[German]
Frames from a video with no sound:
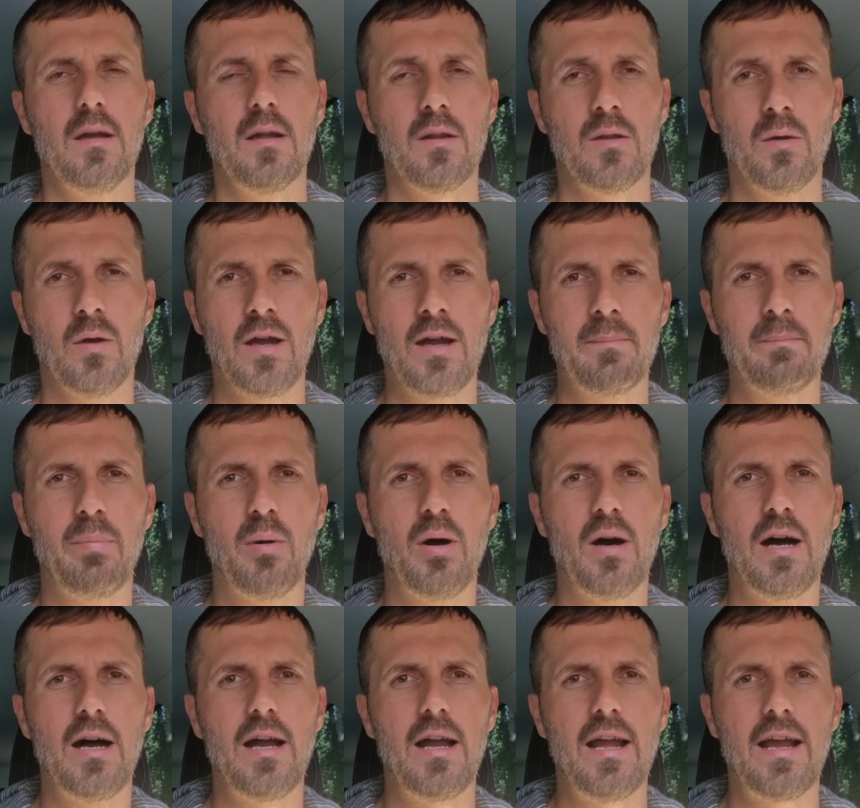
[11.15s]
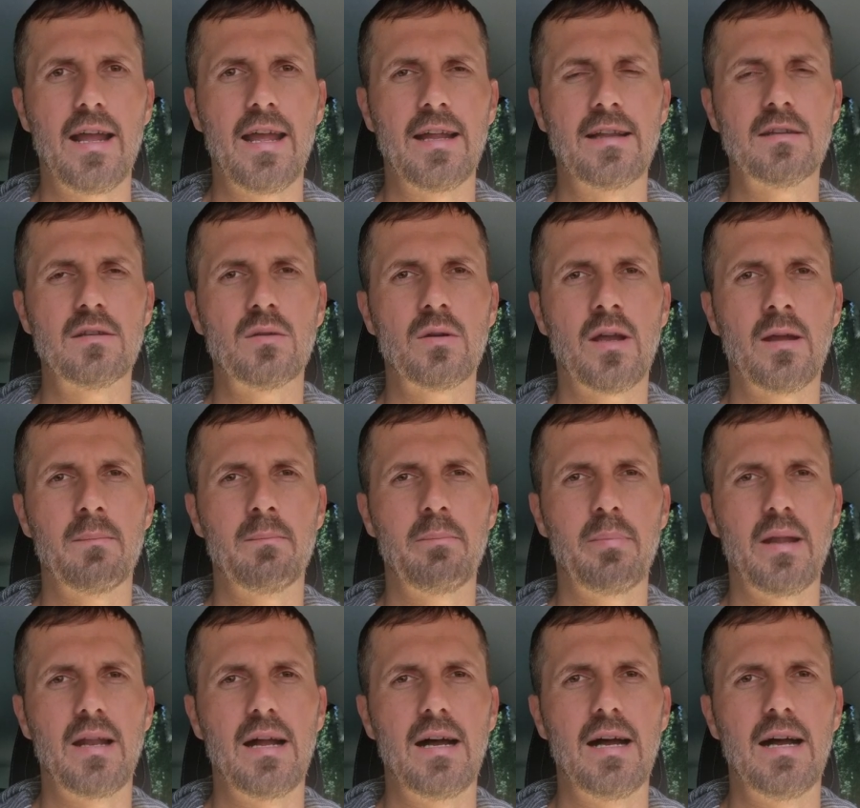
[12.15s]
noch ein paar Ergänzungen
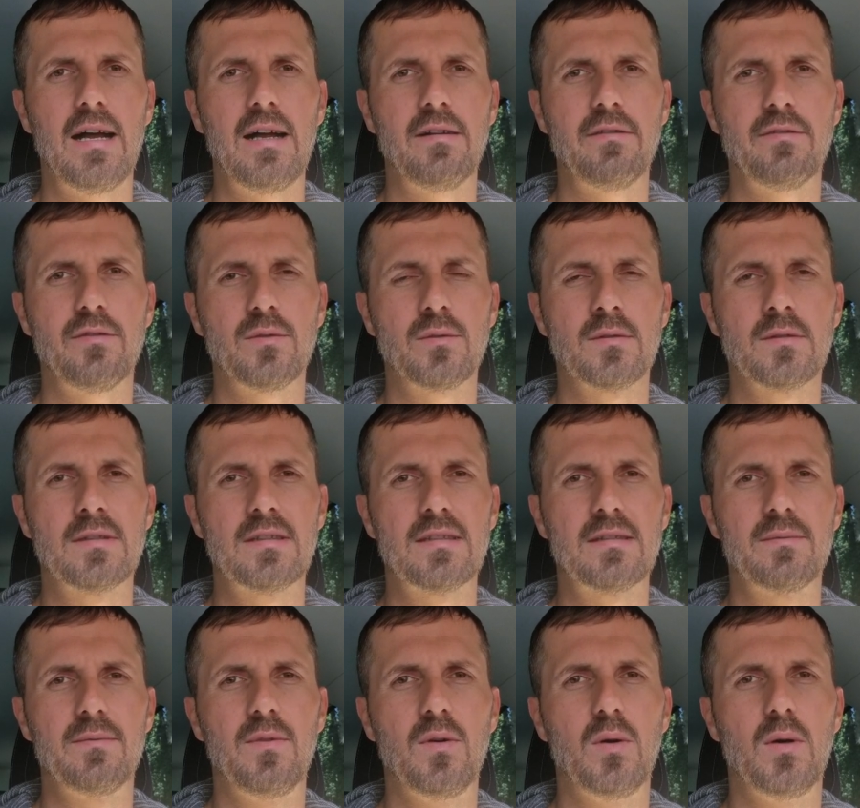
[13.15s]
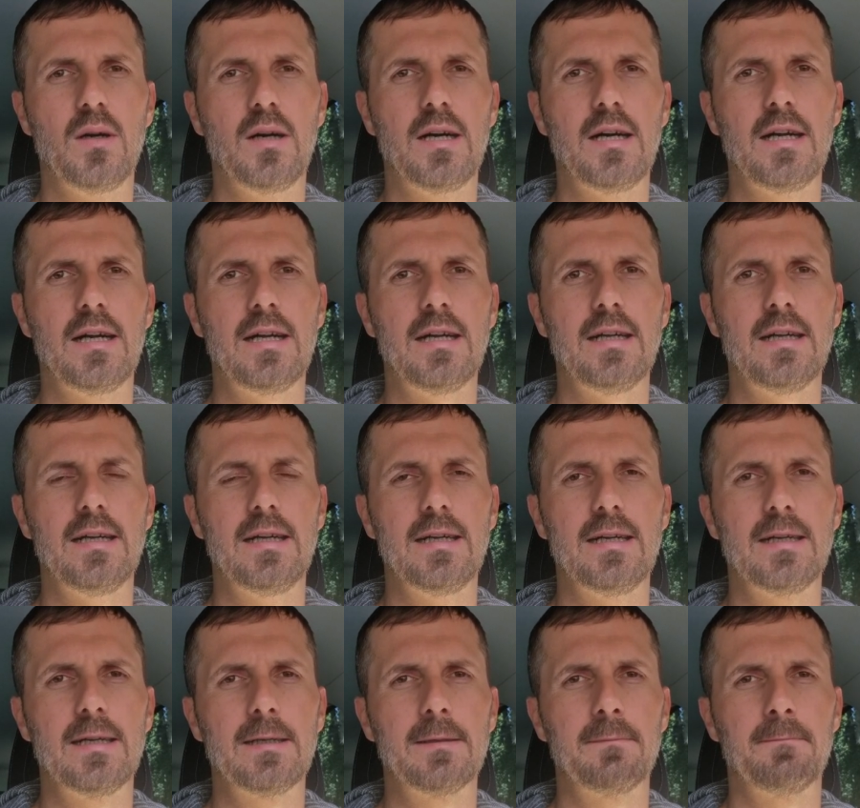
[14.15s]
bedarf. Und zwar,
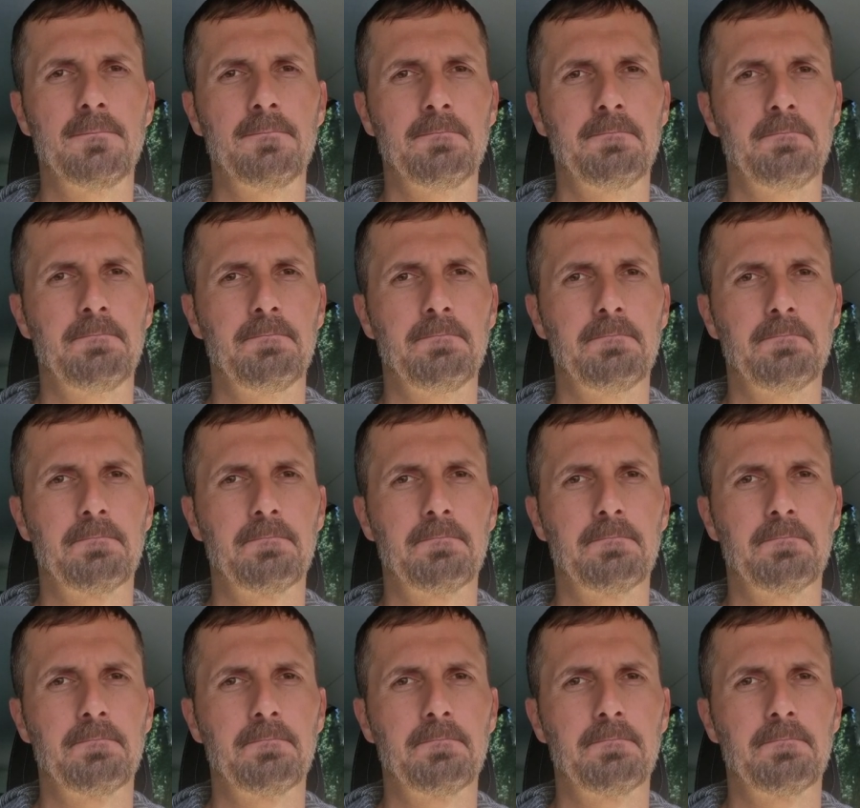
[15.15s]
ähm,